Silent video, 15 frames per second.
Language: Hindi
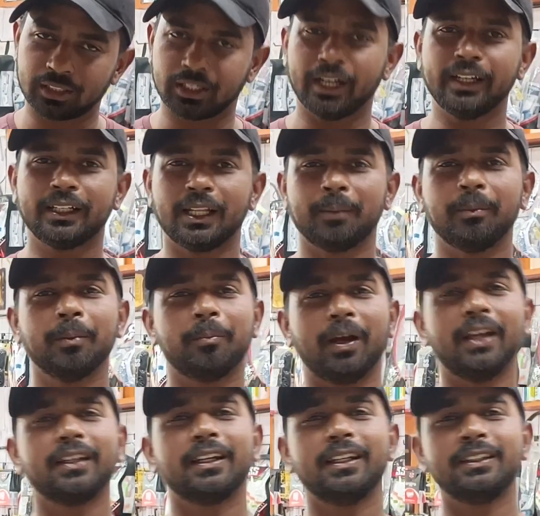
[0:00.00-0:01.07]
राइट टाइम में
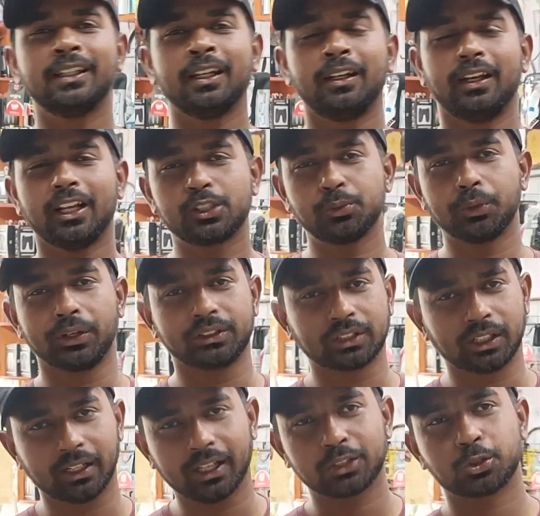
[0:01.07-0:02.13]
बाय कर लीजिए नेक्स्ट वीक
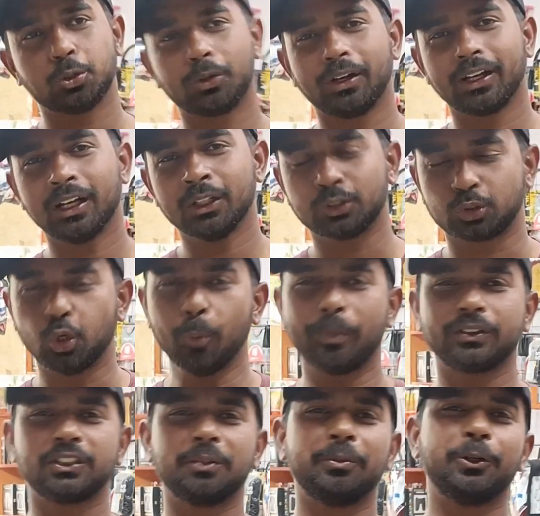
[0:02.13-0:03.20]
इसका नया स्टॉक आएगा सौ
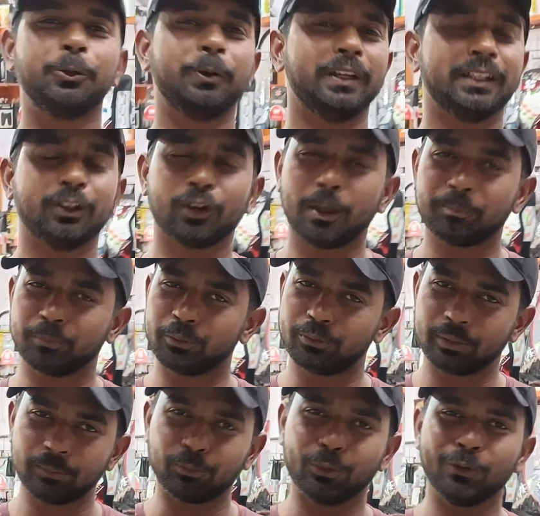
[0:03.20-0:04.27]
परसेंट वीडियो आएगी और आप
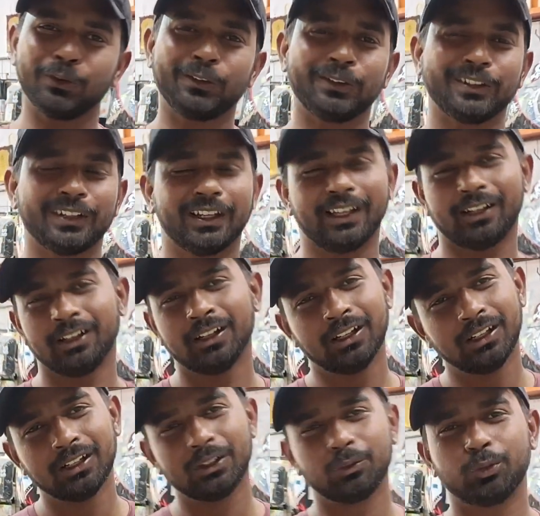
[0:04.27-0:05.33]
फिर बोलोगे यार
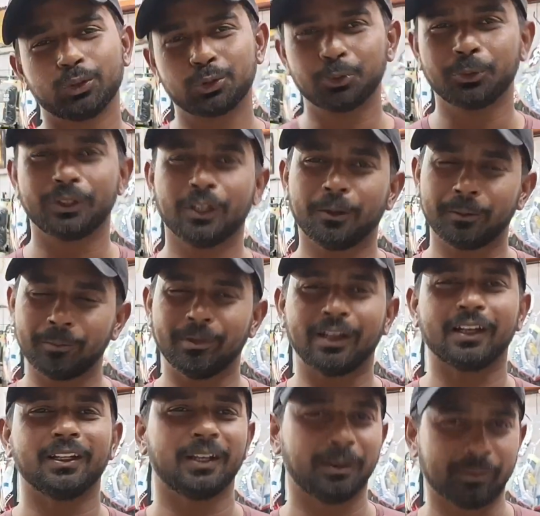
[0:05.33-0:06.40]
वो छूट गया और
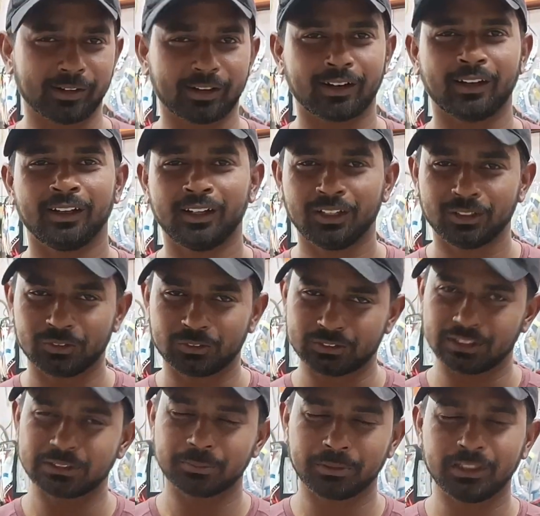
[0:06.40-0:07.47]
महंगा लेना पड़ रहा है
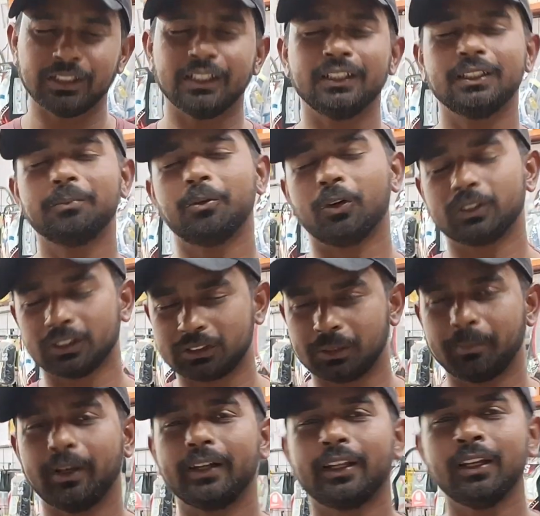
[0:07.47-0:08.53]
सच में ले लीजिए बहुत
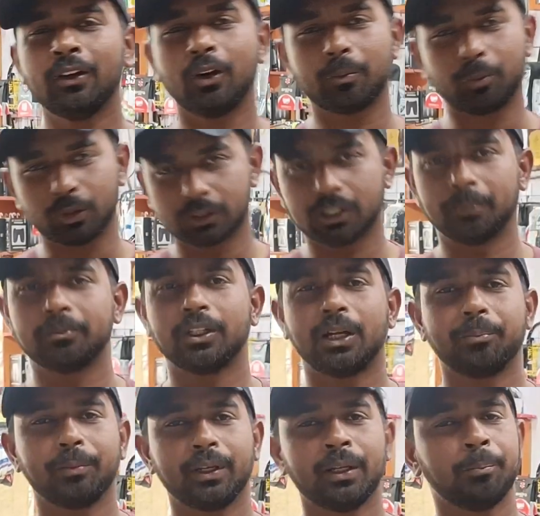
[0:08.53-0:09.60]
अच्छे बैट है और बहुत कम
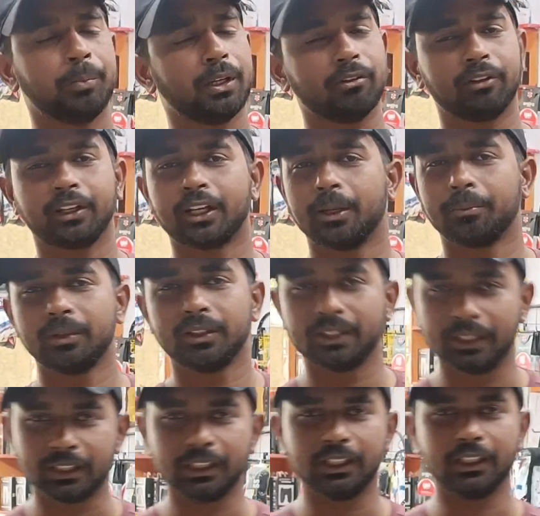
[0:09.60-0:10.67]
दाम में है पिंग वगैरह आपने
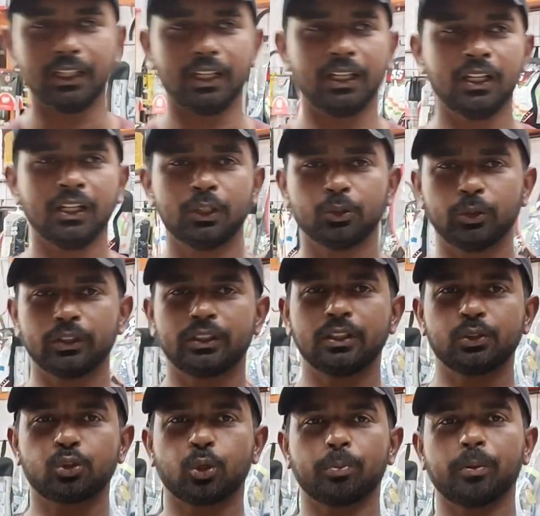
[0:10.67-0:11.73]
देख ही लिया है तो
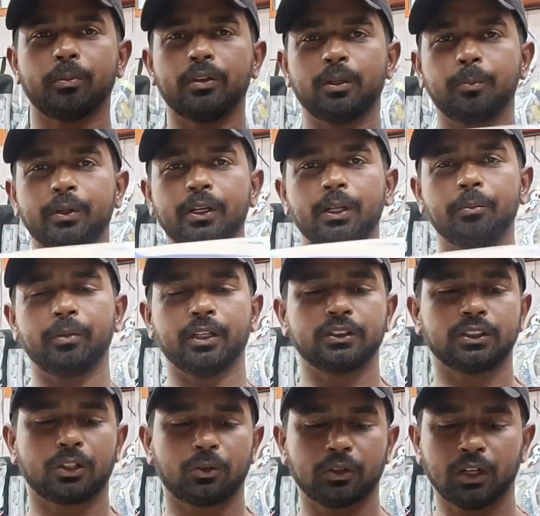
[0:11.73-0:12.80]
इक्कीस रुपए में ये बीडम
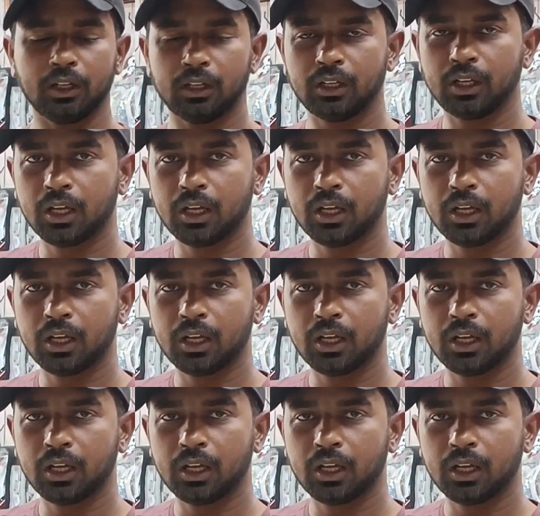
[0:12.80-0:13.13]
डेसर होगा